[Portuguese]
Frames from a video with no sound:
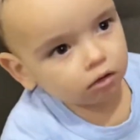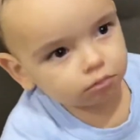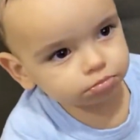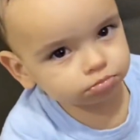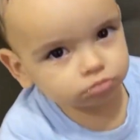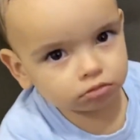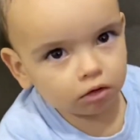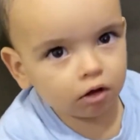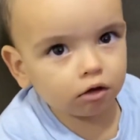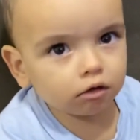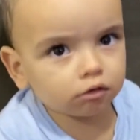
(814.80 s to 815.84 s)
a
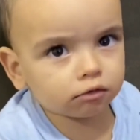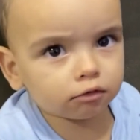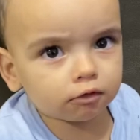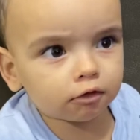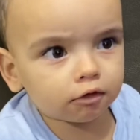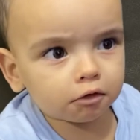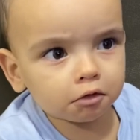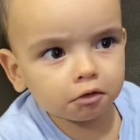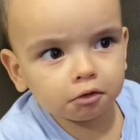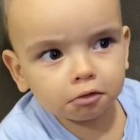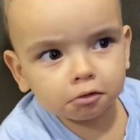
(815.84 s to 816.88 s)
cara de homem que
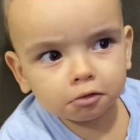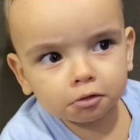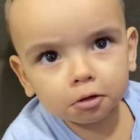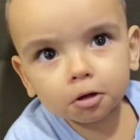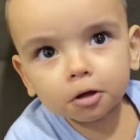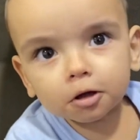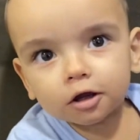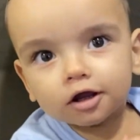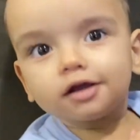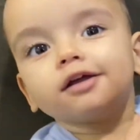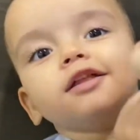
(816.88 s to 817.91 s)
esses meninos
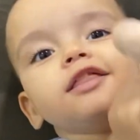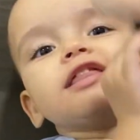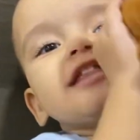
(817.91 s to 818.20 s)
estão.